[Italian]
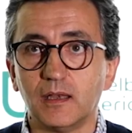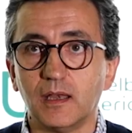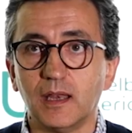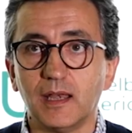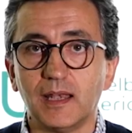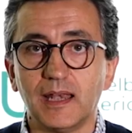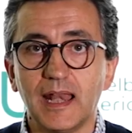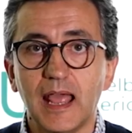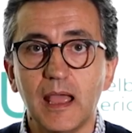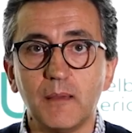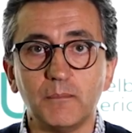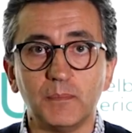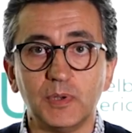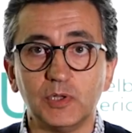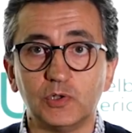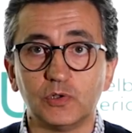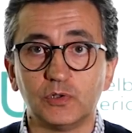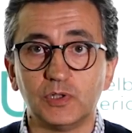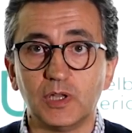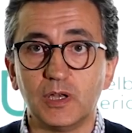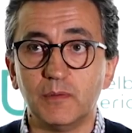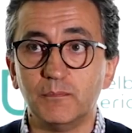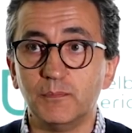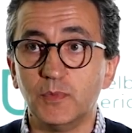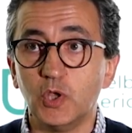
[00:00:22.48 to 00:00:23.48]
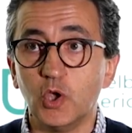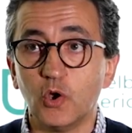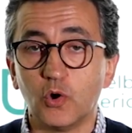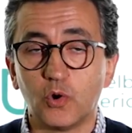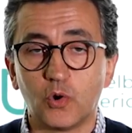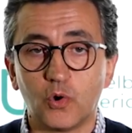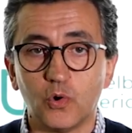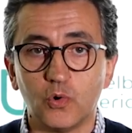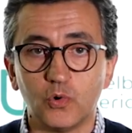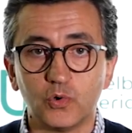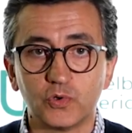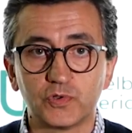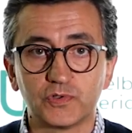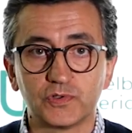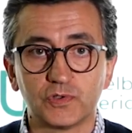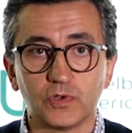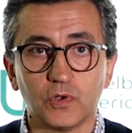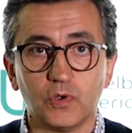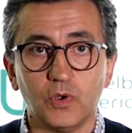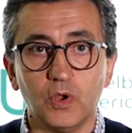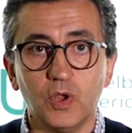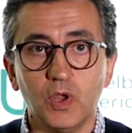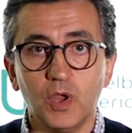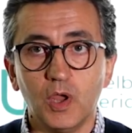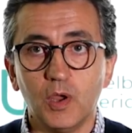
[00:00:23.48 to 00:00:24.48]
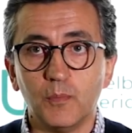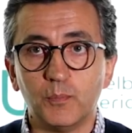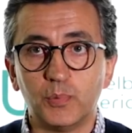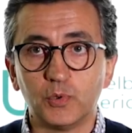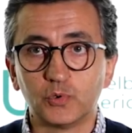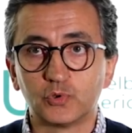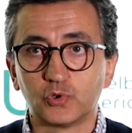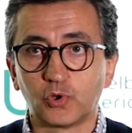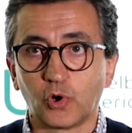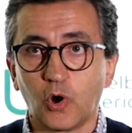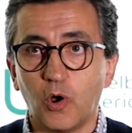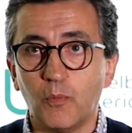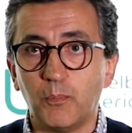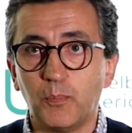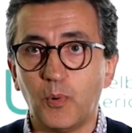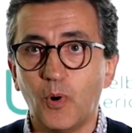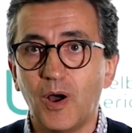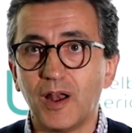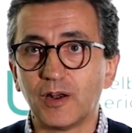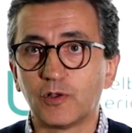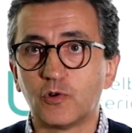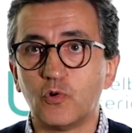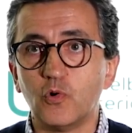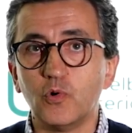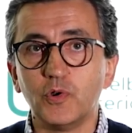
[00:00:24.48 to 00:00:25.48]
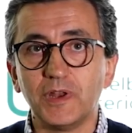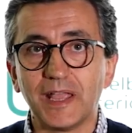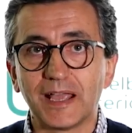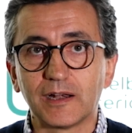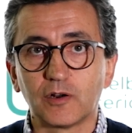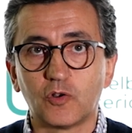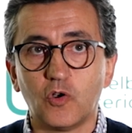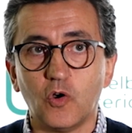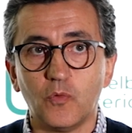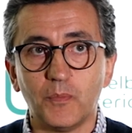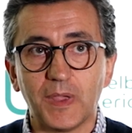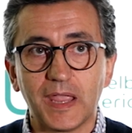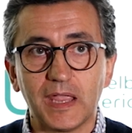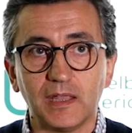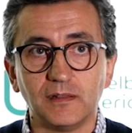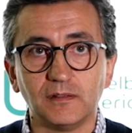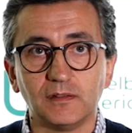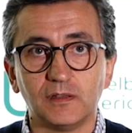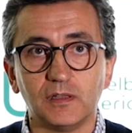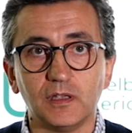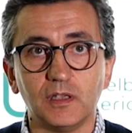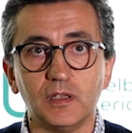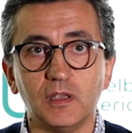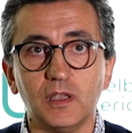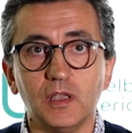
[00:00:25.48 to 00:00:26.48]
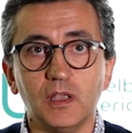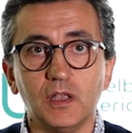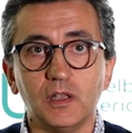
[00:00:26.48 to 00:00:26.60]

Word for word: nell'ambito del mio corso purtroppo alcuni argomenti